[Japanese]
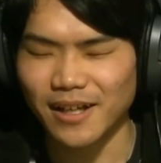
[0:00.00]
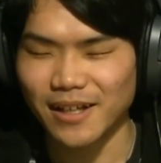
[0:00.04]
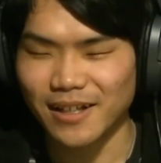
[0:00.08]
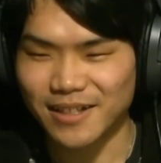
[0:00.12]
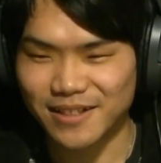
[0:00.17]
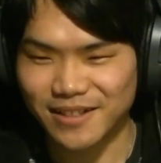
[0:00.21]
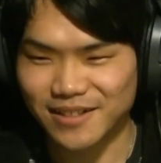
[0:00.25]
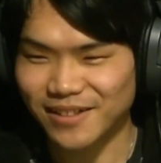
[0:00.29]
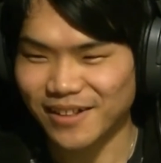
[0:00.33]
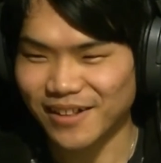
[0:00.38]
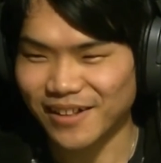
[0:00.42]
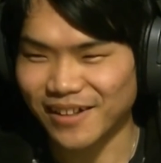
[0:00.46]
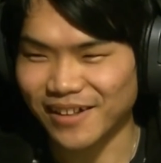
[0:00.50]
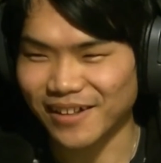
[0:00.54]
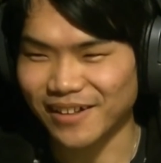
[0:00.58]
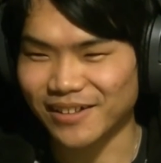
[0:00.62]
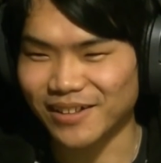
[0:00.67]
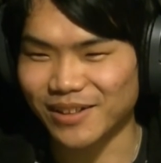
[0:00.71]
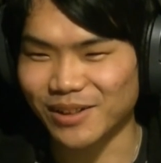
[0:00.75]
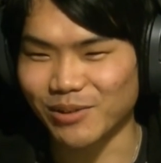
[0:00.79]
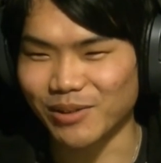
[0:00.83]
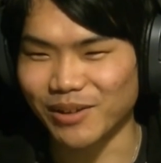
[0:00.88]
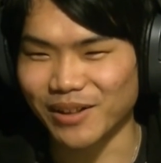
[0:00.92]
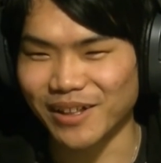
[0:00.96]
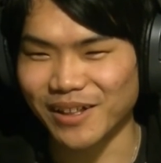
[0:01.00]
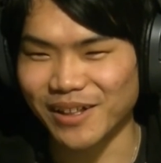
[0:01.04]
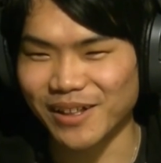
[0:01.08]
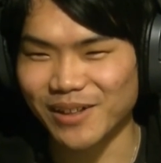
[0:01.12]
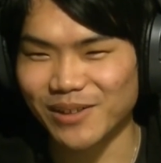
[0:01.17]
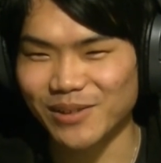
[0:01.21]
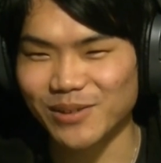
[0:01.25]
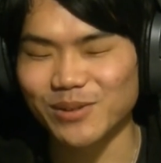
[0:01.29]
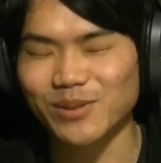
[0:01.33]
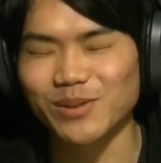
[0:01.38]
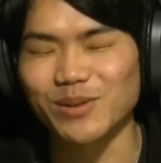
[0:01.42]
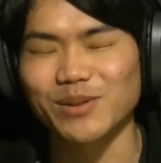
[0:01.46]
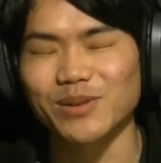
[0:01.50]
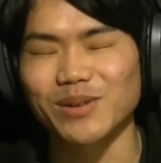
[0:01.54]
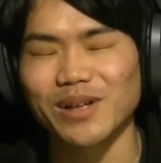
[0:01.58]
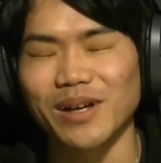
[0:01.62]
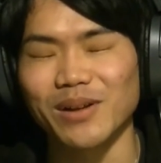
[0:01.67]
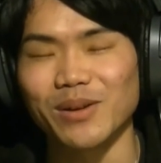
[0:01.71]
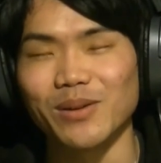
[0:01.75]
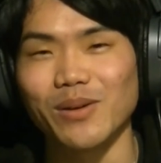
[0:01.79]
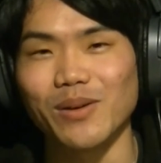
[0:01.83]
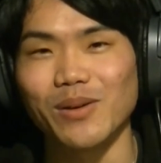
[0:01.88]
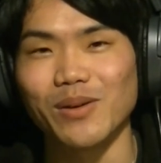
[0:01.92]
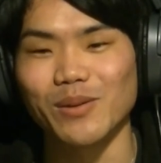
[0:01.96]
失礼があってはいけないよと
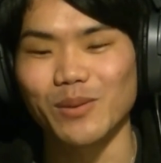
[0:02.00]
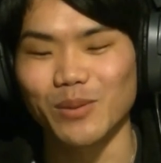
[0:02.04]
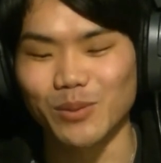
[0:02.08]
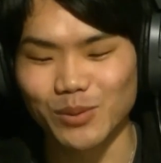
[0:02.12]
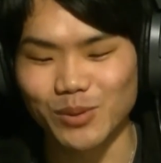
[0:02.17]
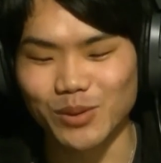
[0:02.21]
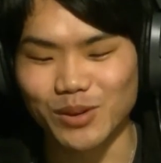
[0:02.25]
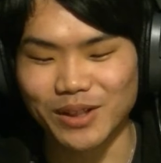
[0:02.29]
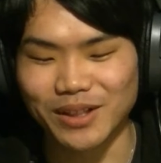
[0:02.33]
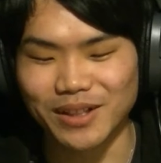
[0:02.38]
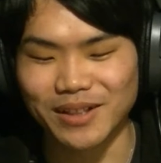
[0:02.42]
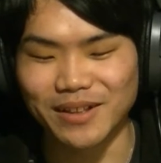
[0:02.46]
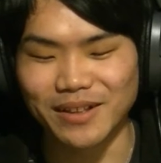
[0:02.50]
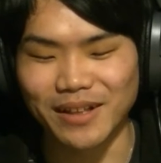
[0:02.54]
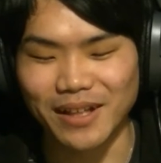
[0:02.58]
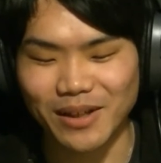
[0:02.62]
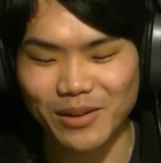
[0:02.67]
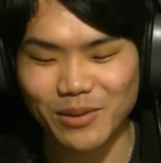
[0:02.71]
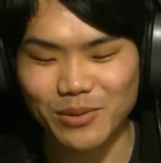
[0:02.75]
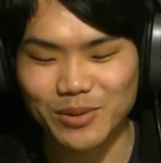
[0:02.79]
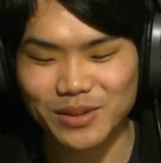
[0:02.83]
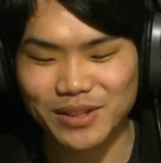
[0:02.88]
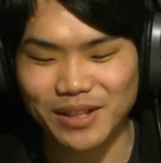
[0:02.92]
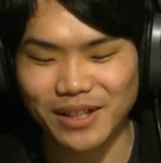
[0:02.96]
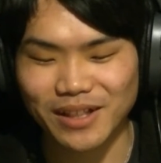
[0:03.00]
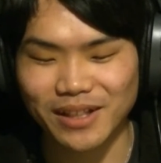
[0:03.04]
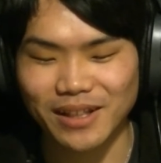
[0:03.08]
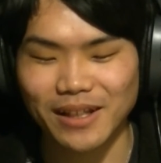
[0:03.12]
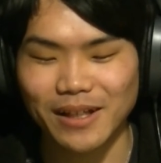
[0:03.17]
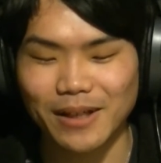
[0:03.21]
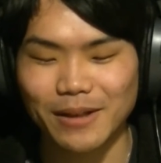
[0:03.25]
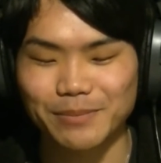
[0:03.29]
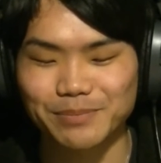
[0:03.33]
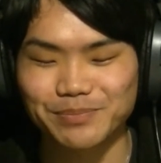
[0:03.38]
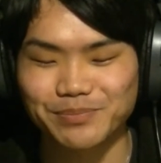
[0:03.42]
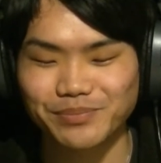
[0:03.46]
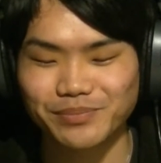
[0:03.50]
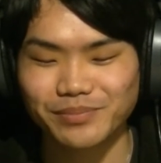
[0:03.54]
あの本当に念を押されて、